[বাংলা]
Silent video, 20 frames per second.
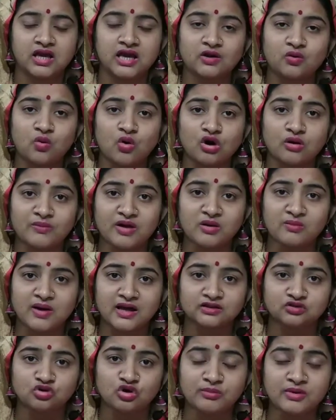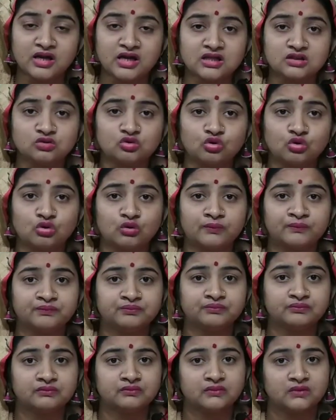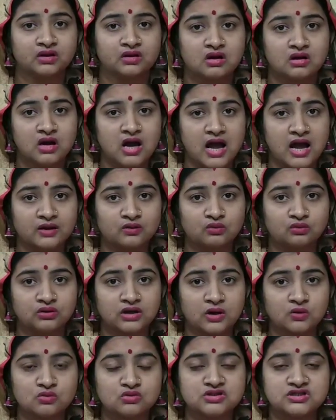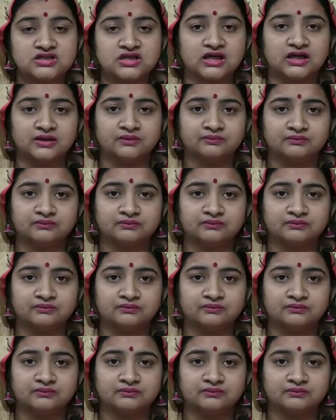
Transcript: এই কর্মের মাধ্যমে কিন্তু আগুনটা উঠছে